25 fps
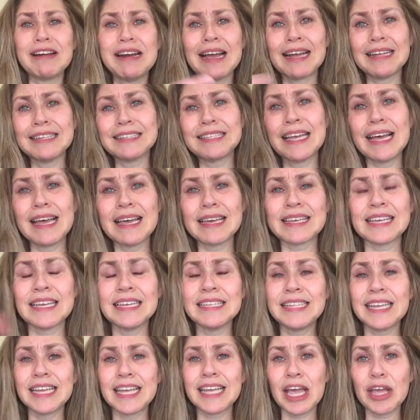la cantidad
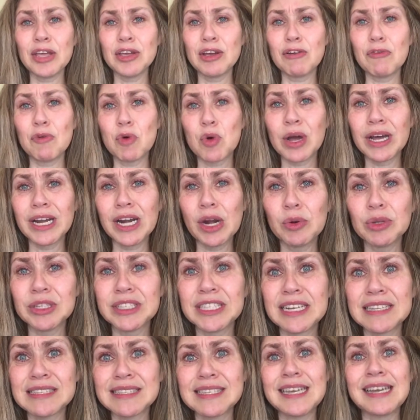de gente que ha ido a buscar a
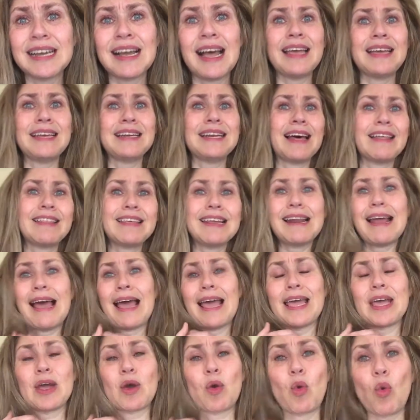nuestras hijas y nadie
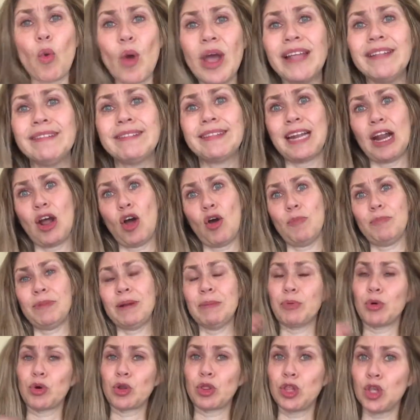las encuentra,
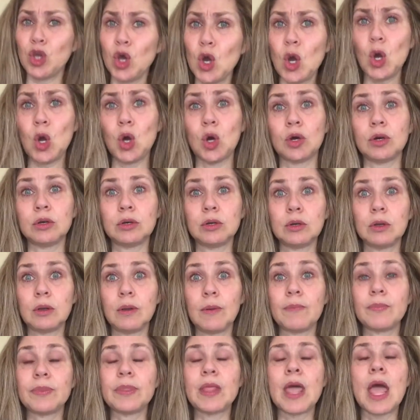hombre, por Dios.
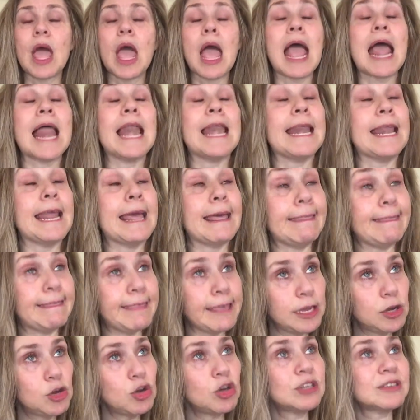Le
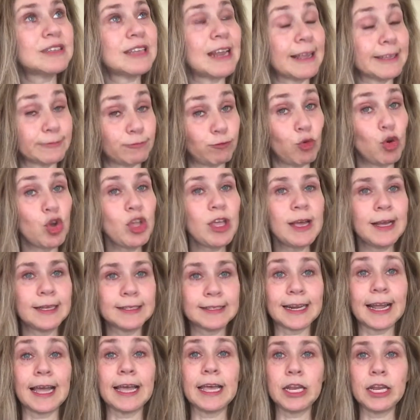digo que se las voy
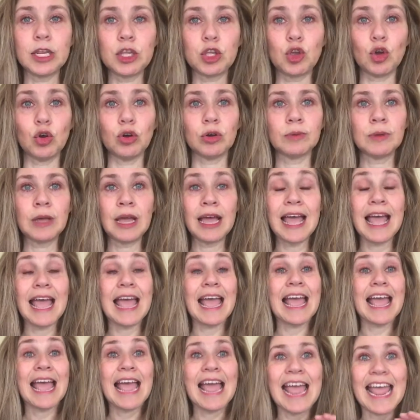a traer yo.
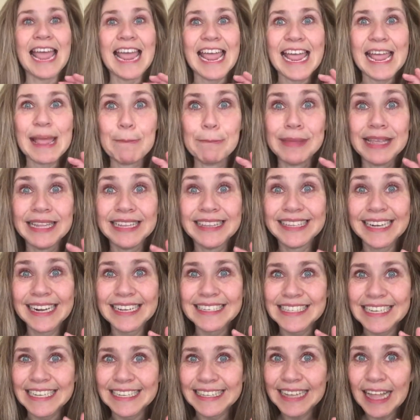
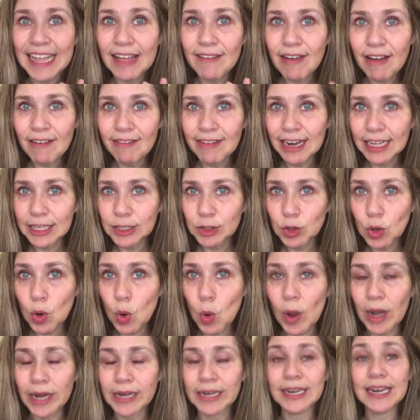Mientras estaba hablando
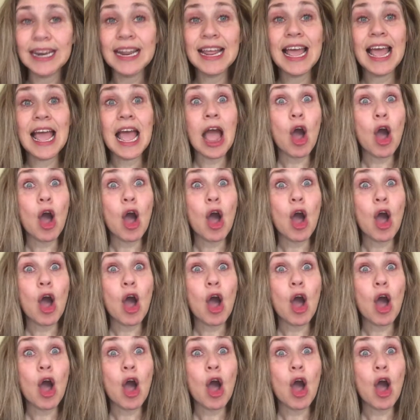Juan,